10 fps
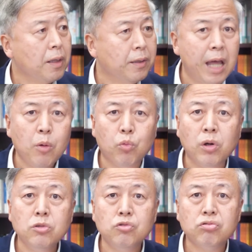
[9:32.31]
내
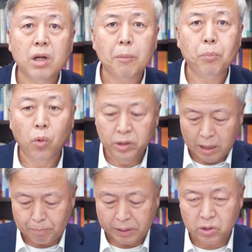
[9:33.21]
원수가 보는
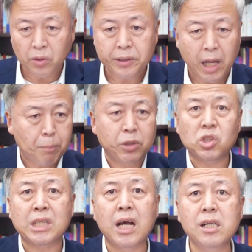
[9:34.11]
앞에서 내
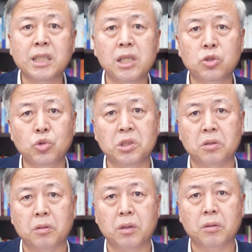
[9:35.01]
앞에서 상을
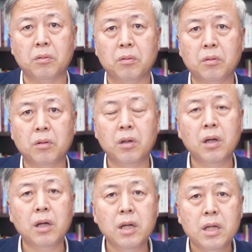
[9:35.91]
차려주시는
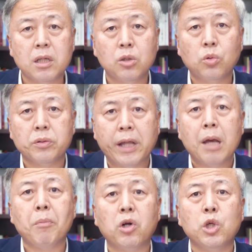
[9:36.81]
거예요. 그리고
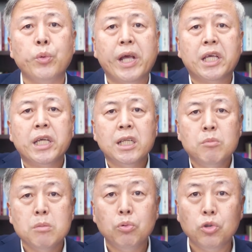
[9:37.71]
내 머리 위에
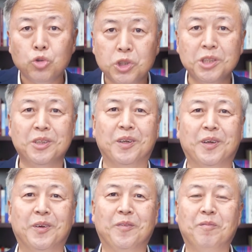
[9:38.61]
기름을 부어주시는
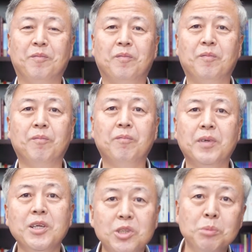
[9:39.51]
거예요.
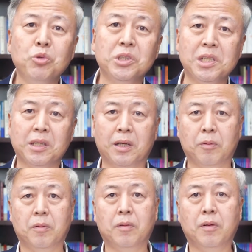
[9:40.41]
이것이 무엇일까요?